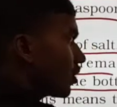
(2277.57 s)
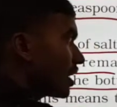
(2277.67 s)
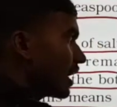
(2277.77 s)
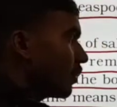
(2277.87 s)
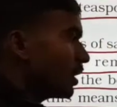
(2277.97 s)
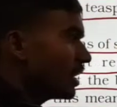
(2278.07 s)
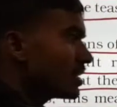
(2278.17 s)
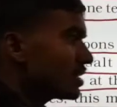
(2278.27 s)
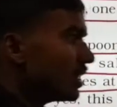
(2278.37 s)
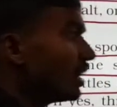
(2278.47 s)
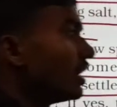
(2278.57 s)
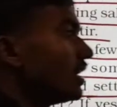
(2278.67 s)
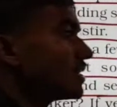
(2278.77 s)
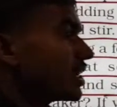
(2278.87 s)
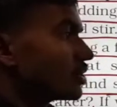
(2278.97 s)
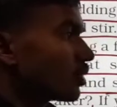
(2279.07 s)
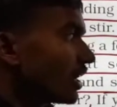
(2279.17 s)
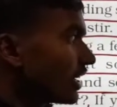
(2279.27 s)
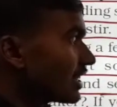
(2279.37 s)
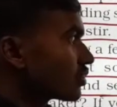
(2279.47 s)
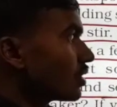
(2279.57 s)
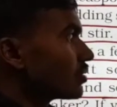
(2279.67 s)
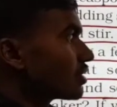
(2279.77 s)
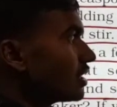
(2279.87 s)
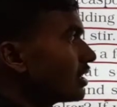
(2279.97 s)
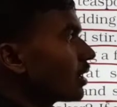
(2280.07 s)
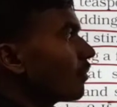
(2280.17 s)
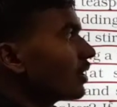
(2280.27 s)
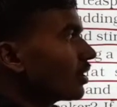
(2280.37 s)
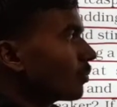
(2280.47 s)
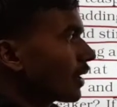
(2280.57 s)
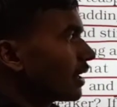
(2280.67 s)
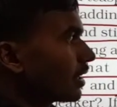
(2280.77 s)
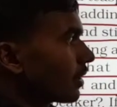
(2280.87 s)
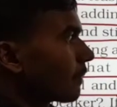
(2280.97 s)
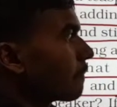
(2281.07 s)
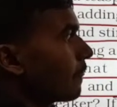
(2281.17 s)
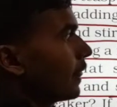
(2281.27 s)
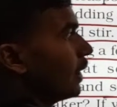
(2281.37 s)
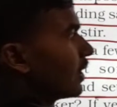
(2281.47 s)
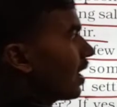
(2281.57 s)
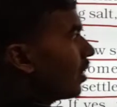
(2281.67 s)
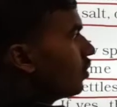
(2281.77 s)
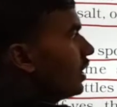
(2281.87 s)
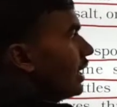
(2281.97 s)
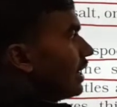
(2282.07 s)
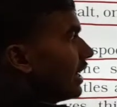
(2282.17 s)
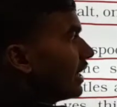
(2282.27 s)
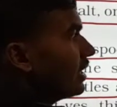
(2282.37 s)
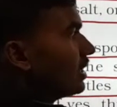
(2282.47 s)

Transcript: लोग क्या मिला इससे सेचूरेटेड सोल्यूशन नमक और पानी का नाउ एड